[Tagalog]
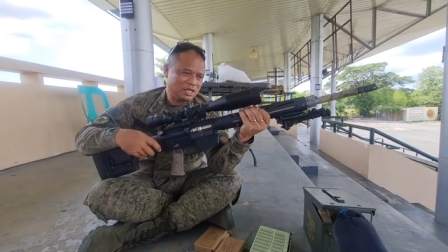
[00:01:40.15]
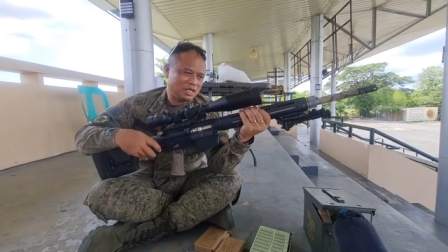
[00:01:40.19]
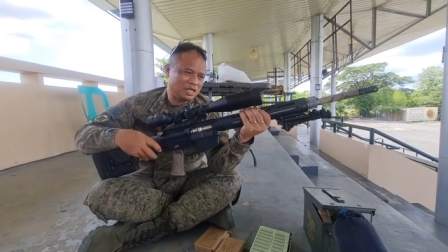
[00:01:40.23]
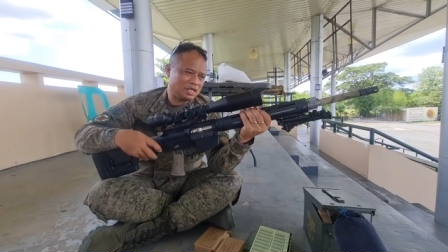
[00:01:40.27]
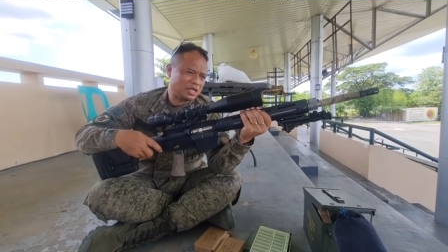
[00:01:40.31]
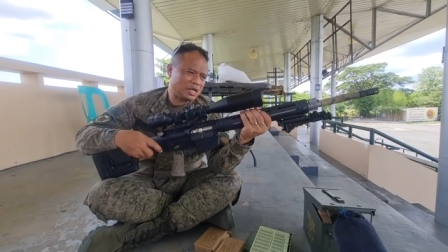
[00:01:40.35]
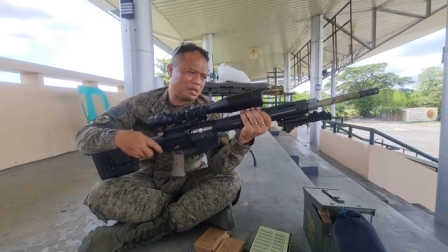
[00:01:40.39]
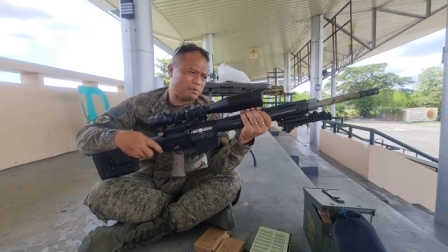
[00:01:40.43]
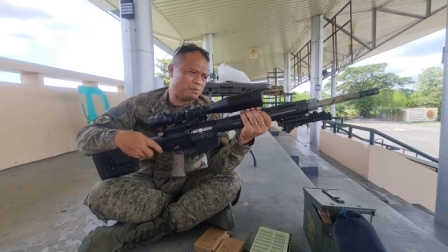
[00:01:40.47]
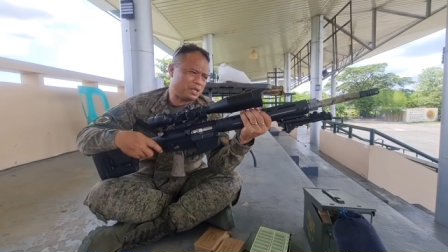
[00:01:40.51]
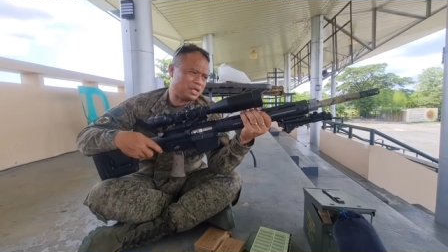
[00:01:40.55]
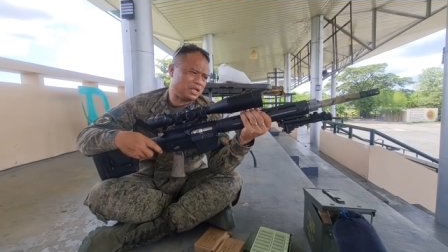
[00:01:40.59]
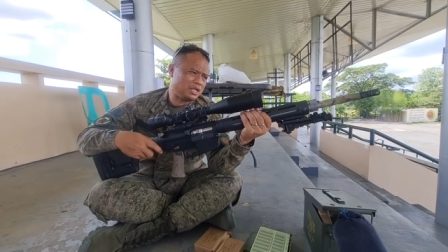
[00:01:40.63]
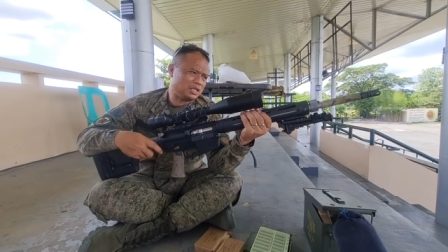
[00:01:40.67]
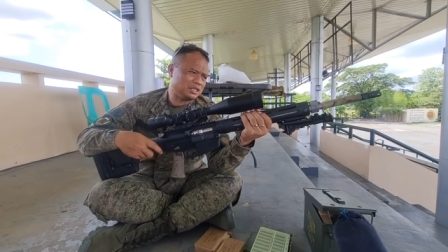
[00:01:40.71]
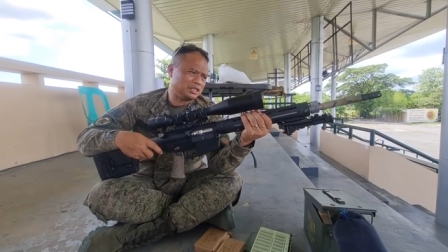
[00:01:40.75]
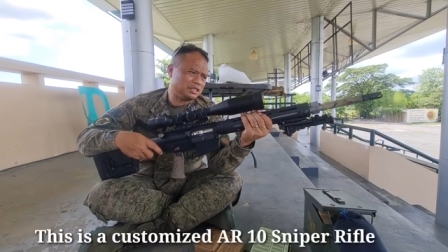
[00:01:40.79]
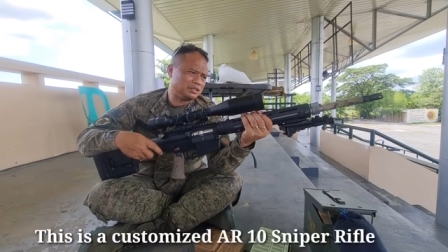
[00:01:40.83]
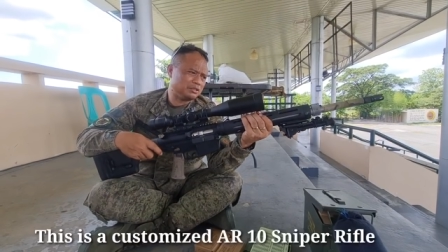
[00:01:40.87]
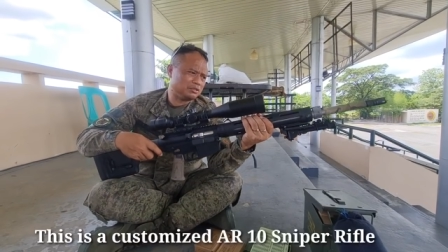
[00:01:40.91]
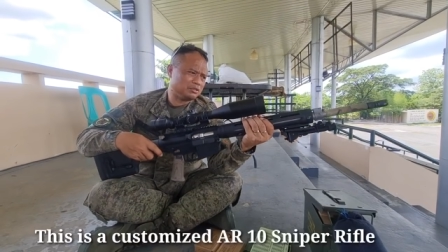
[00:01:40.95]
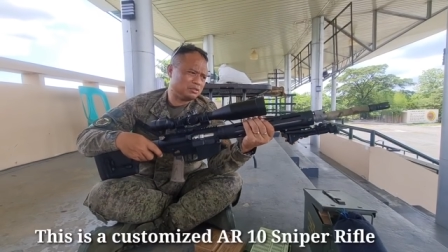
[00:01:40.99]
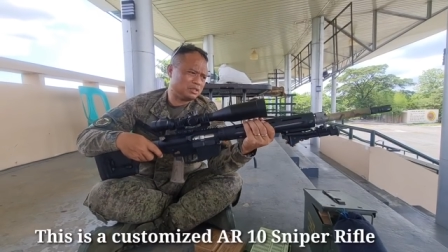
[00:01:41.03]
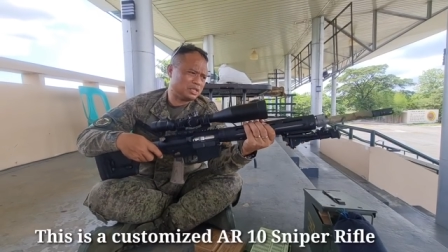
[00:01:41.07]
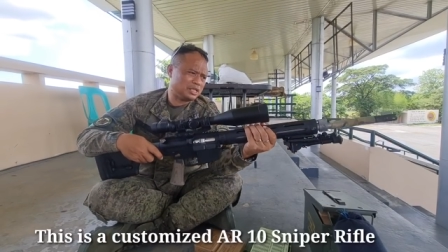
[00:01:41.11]
Ang kaibahan lang
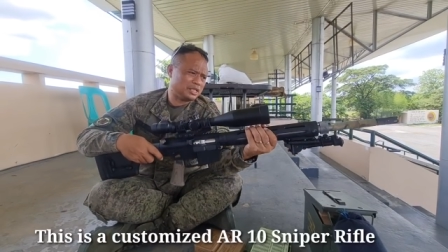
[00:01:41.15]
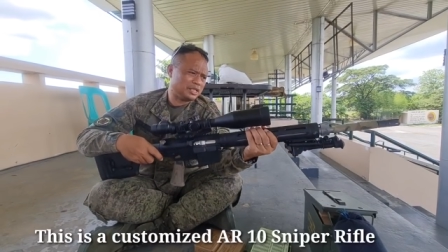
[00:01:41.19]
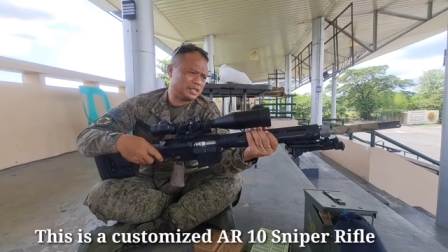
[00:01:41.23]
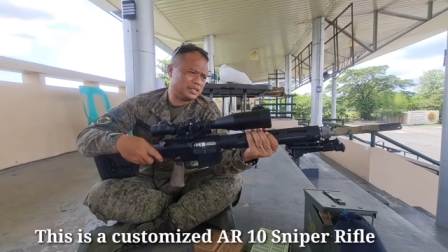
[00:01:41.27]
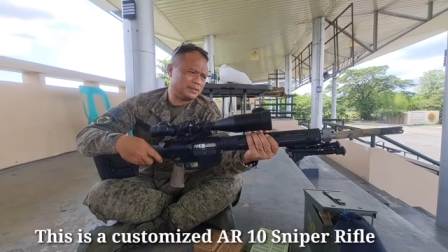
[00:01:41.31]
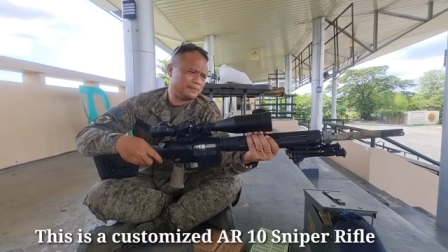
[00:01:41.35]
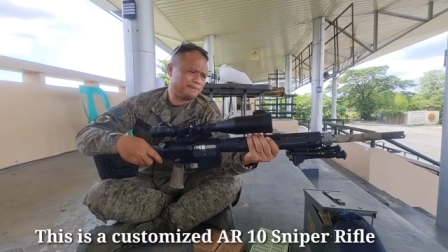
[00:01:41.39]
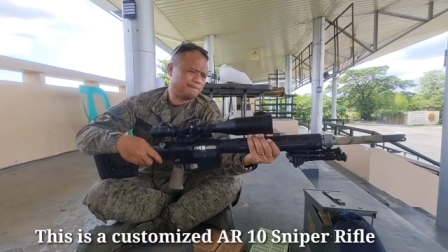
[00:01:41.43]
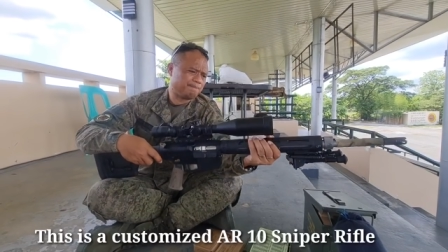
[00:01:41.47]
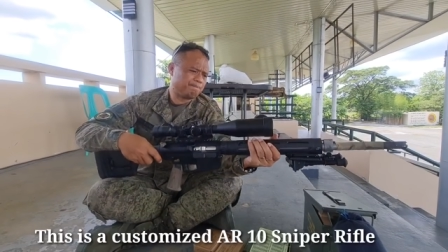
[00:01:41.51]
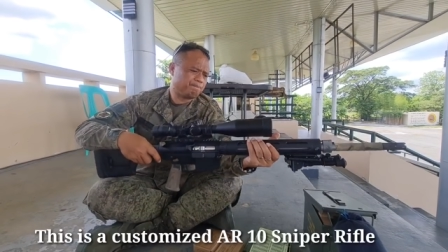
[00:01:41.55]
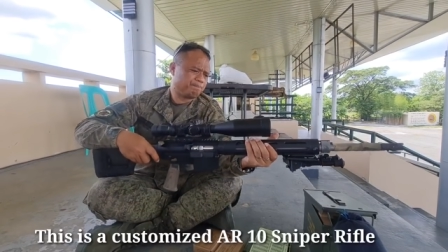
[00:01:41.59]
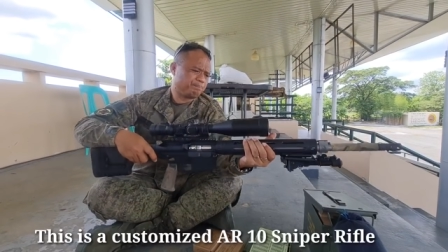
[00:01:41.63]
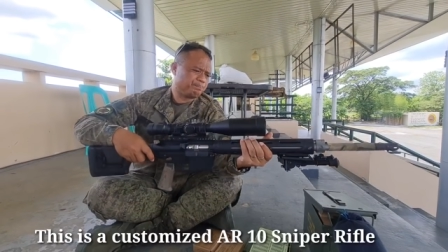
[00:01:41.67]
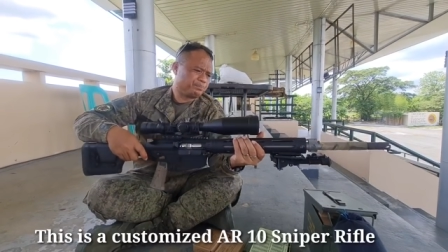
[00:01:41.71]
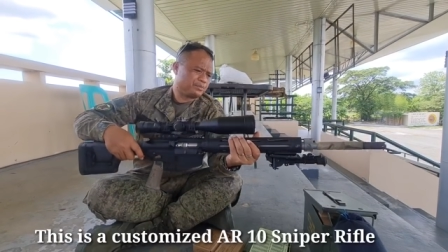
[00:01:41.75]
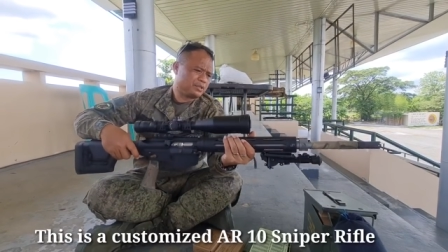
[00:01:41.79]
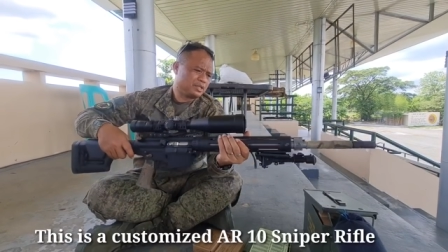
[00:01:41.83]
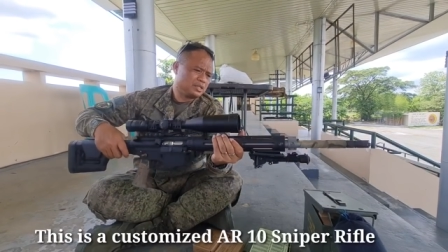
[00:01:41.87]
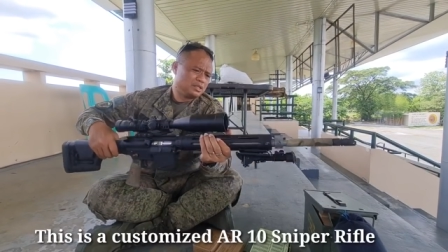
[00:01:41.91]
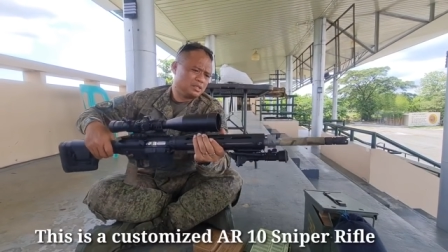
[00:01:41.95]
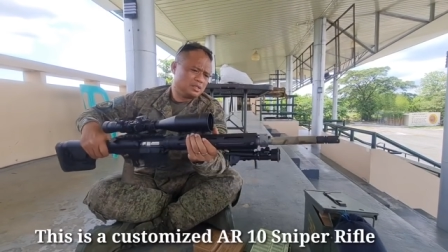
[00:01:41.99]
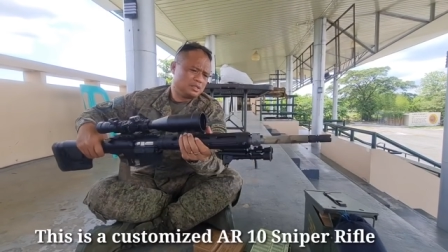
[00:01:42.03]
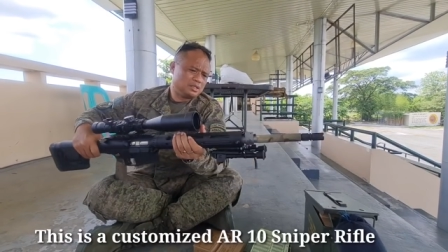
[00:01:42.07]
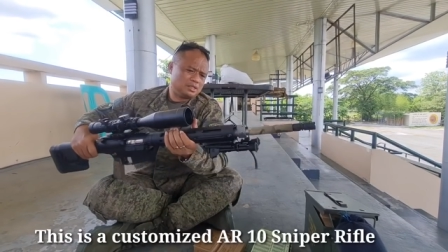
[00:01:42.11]
nito ay
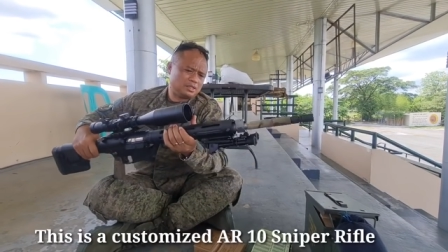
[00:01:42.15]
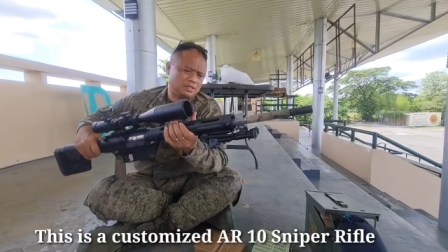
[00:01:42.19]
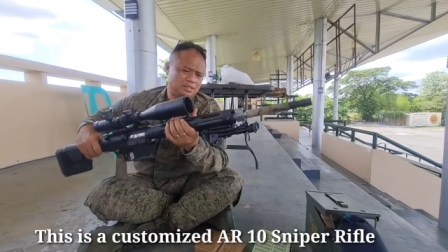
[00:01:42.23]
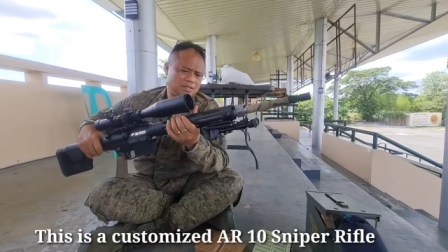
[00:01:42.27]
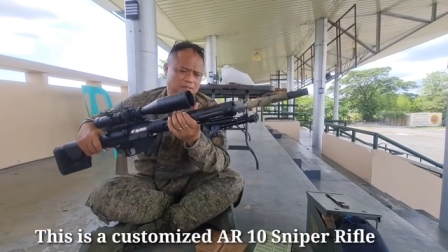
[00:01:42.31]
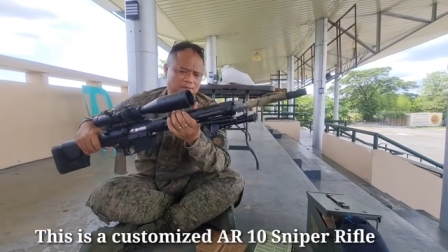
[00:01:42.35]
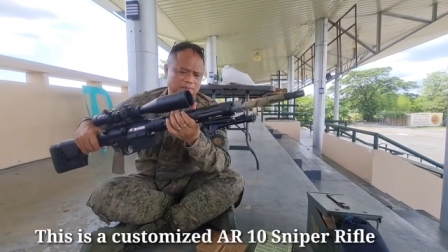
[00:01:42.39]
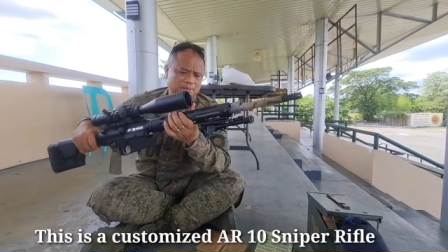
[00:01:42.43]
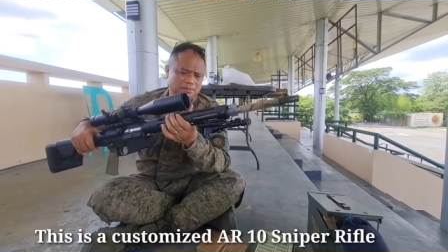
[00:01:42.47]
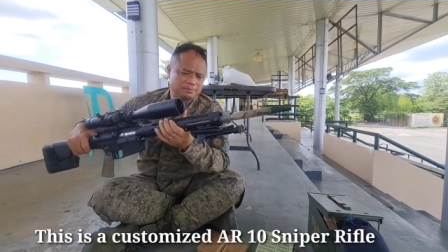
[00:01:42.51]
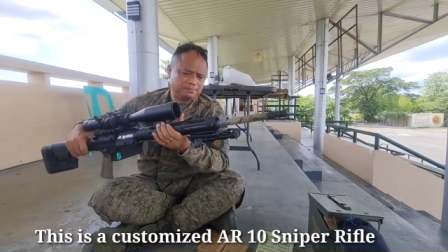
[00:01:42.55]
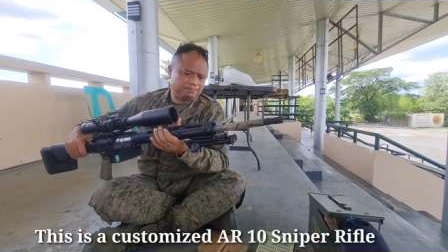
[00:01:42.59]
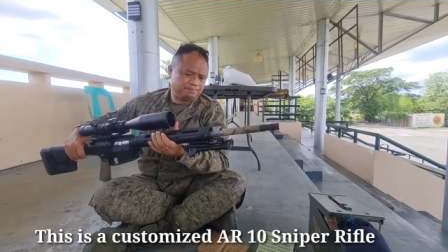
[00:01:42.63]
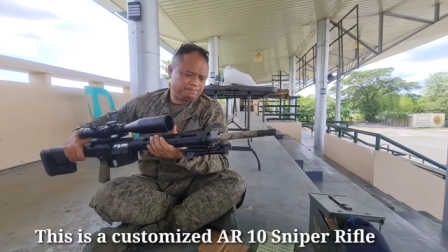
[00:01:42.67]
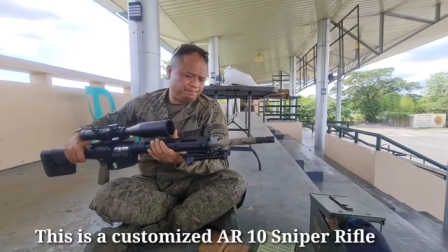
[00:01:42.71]
uh,